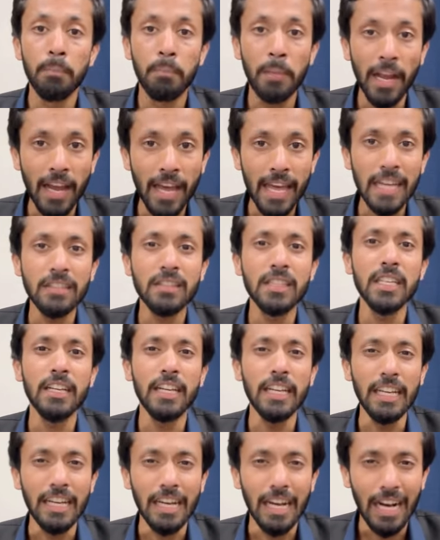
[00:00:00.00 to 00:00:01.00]
बेगैरती
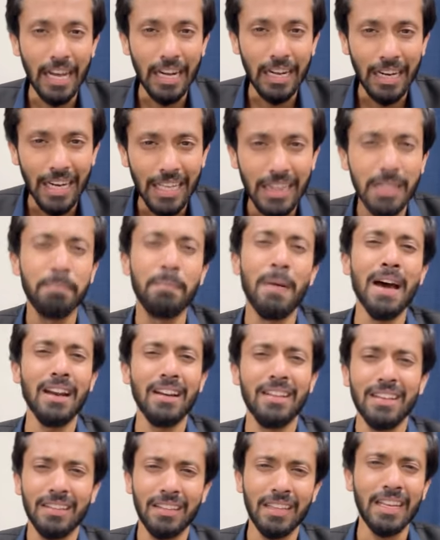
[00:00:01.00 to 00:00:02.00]
की हर हद पार
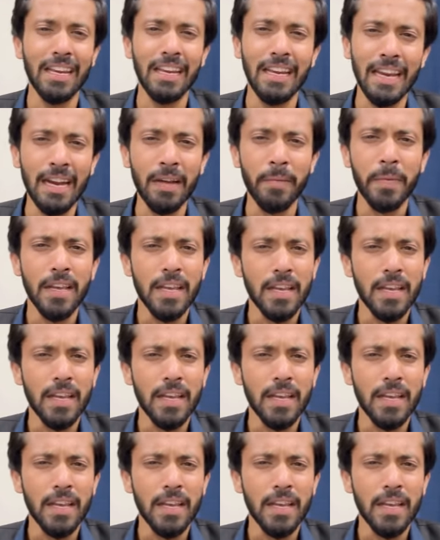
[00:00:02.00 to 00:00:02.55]
कर दी गई है